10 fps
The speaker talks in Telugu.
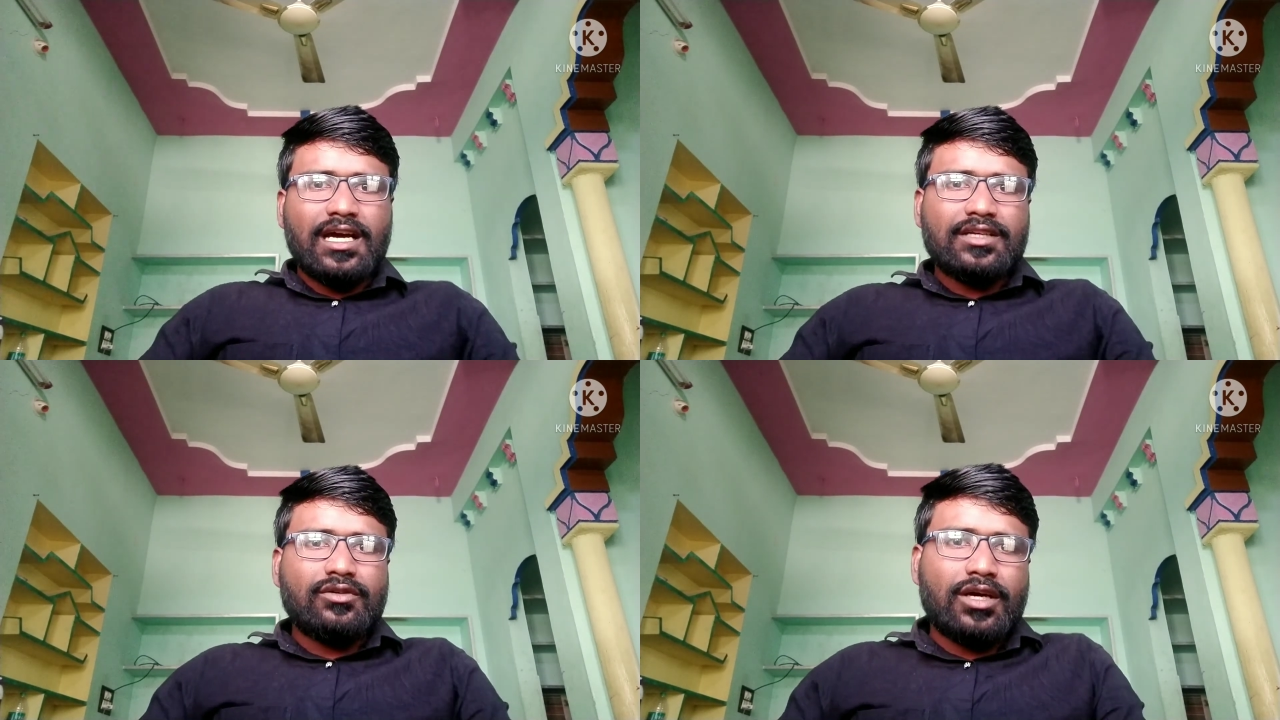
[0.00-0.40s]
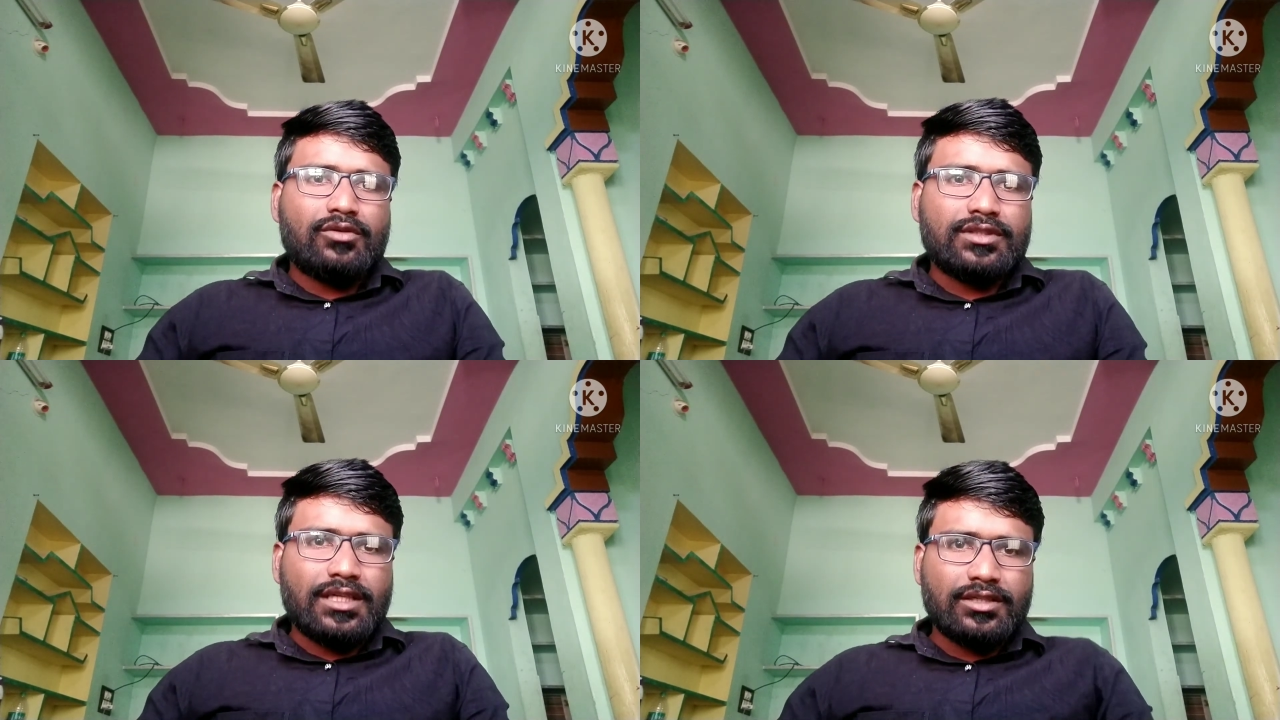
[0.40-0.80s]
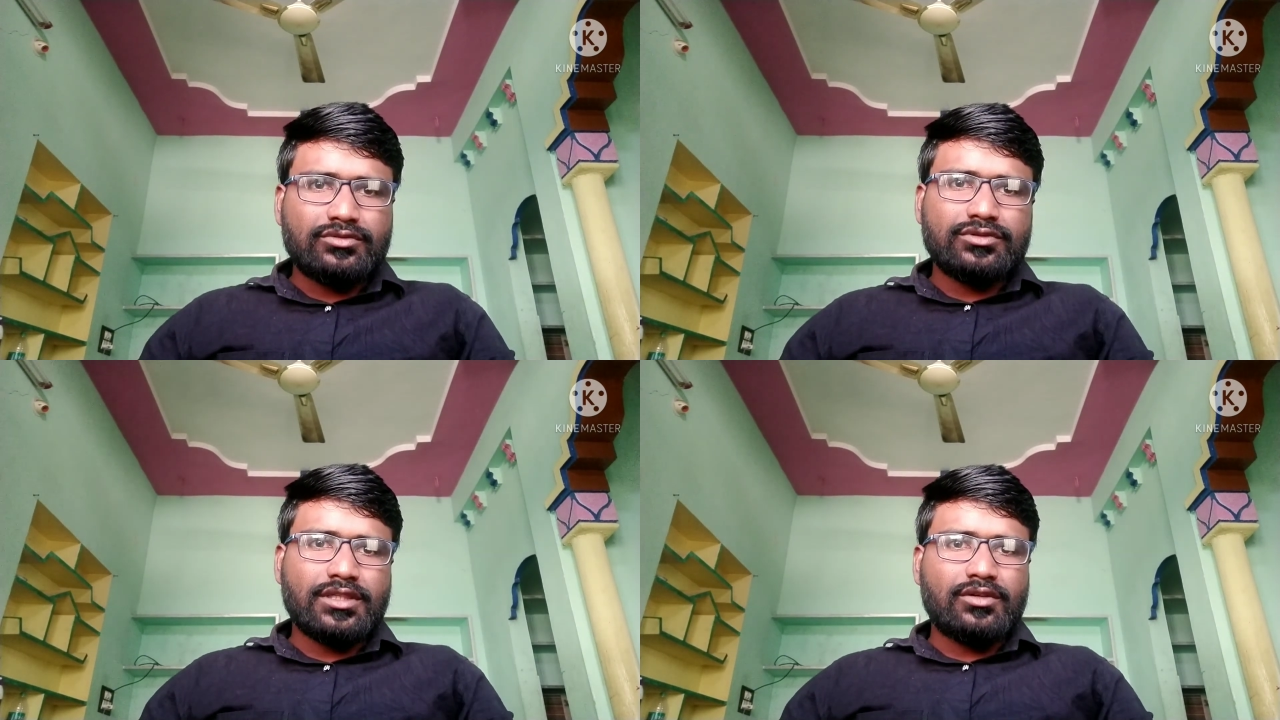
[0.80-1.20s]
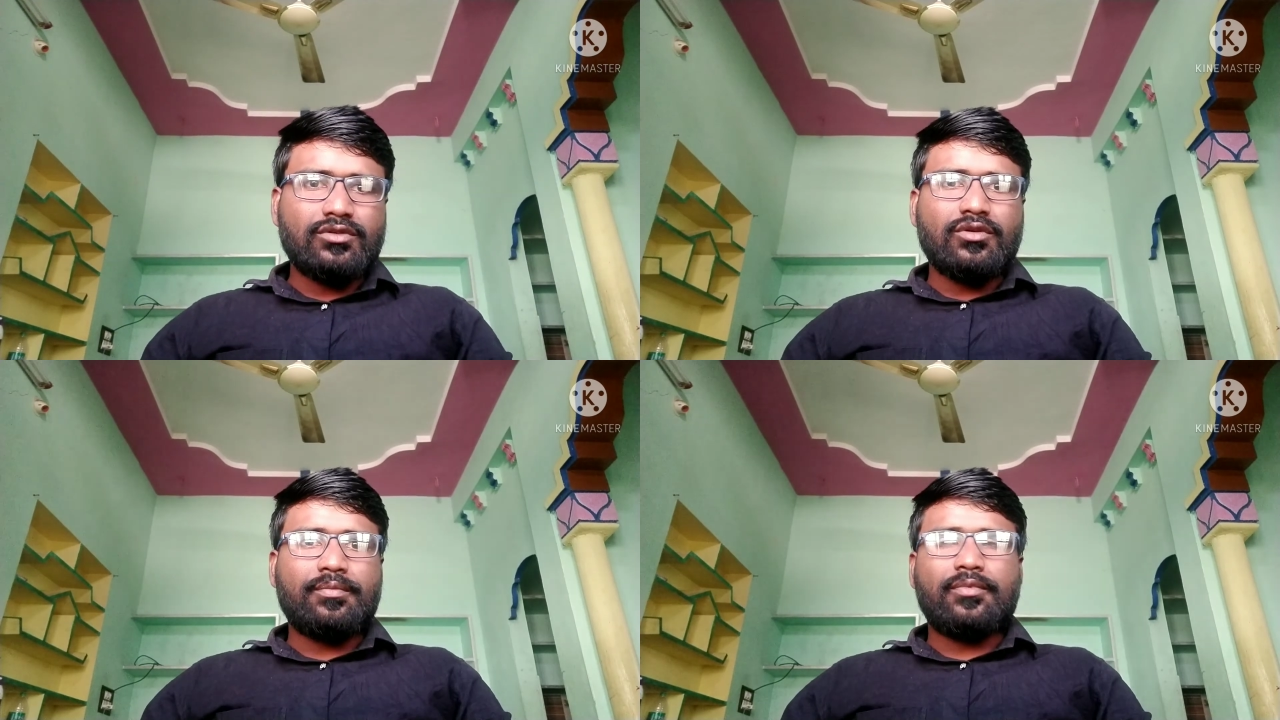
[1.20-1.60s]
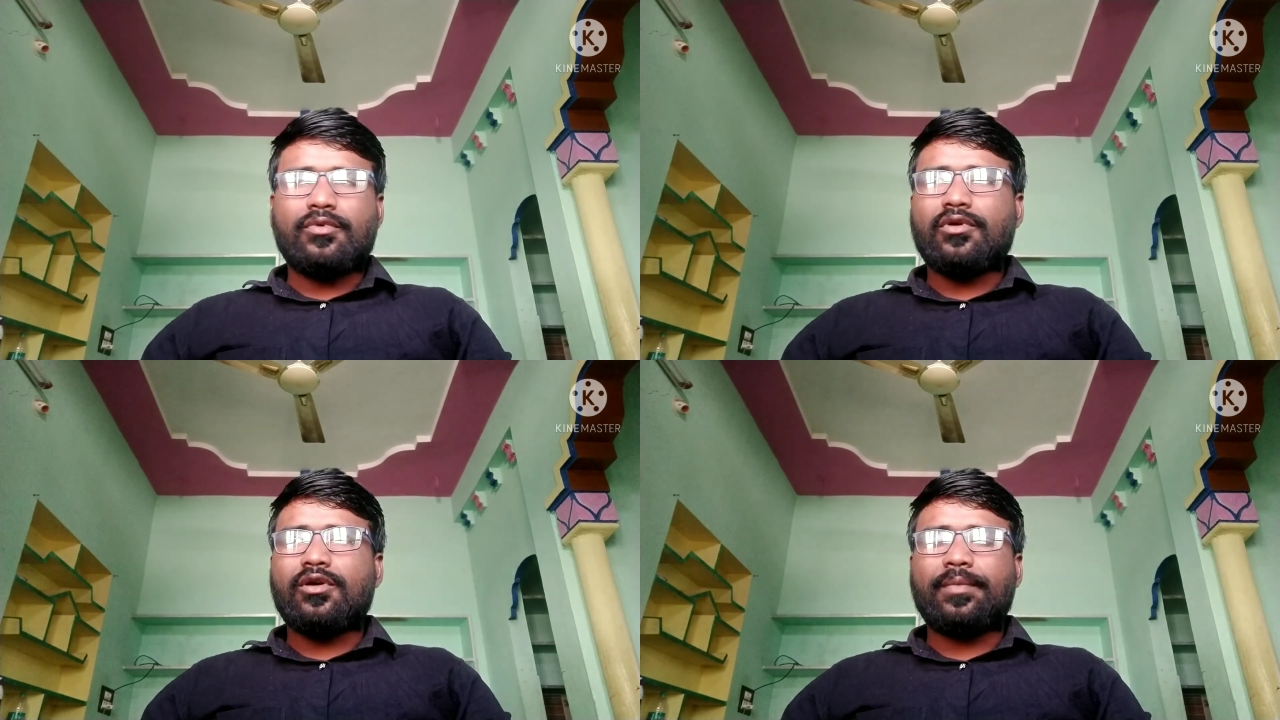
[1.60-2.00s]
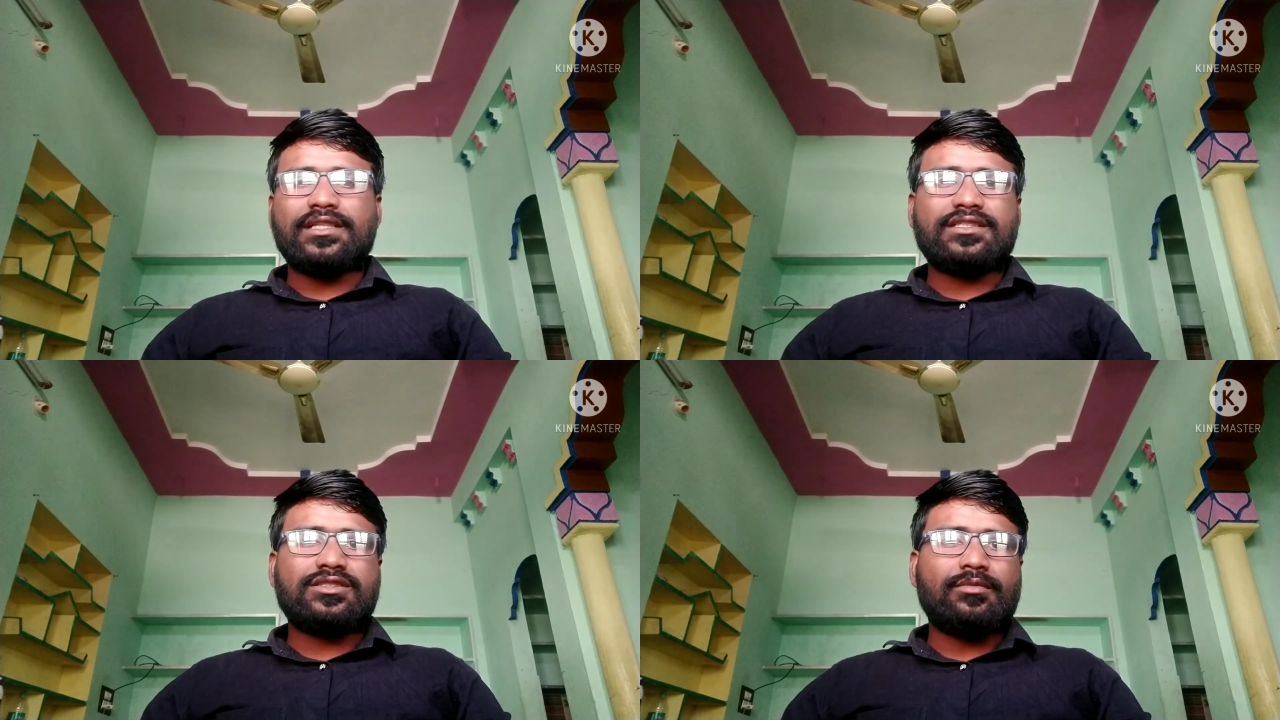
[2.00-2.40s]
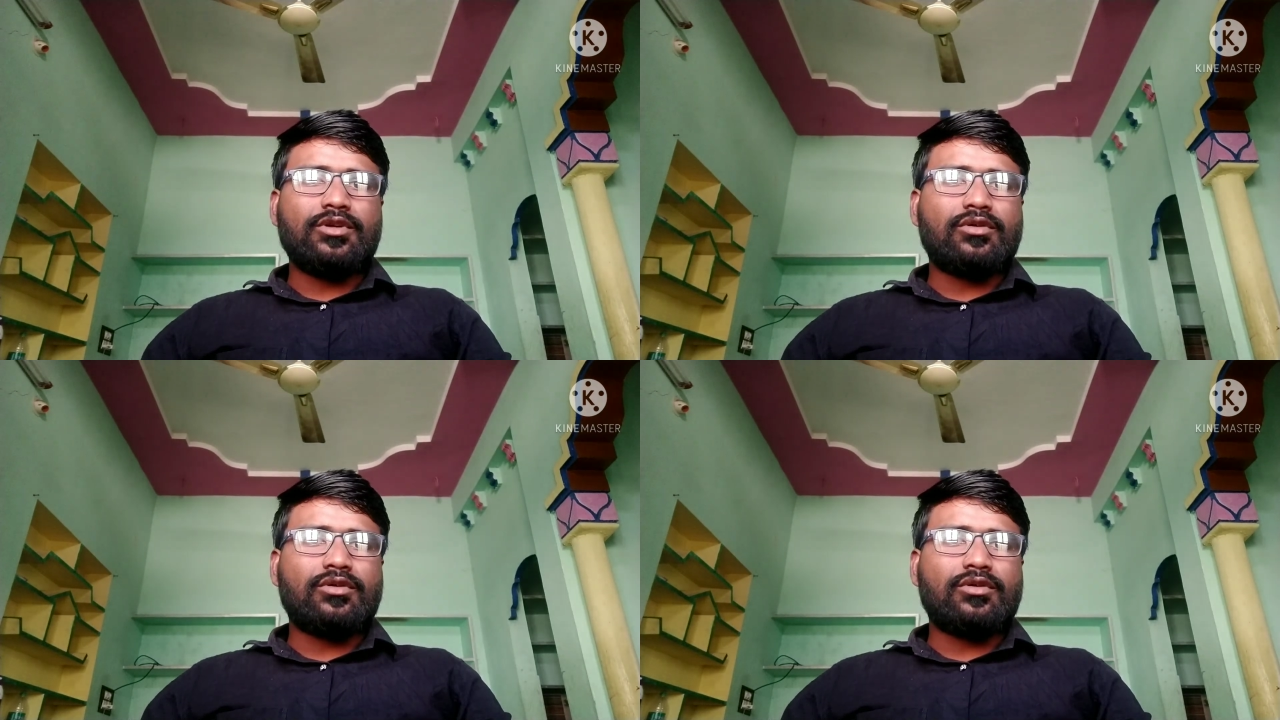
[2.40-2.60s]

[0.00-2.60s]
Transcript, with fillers: అని కూడా కొందరు అనుకుంటారు ఒక్కొక్క ప్రదేశంలో